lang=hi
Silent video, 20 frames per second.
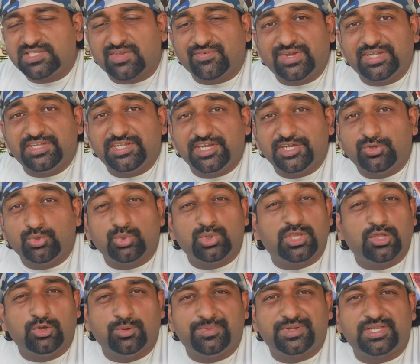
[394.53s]
सेवेंटी टू
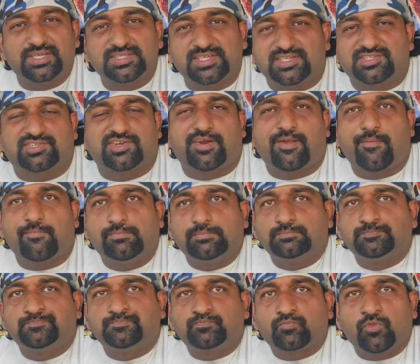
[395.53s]
किलोमीटर्स एक्स्ट्रा
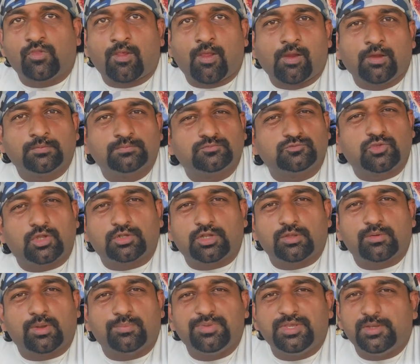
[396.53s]

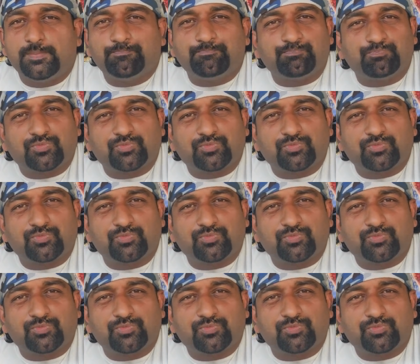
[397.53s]
मतलब अभी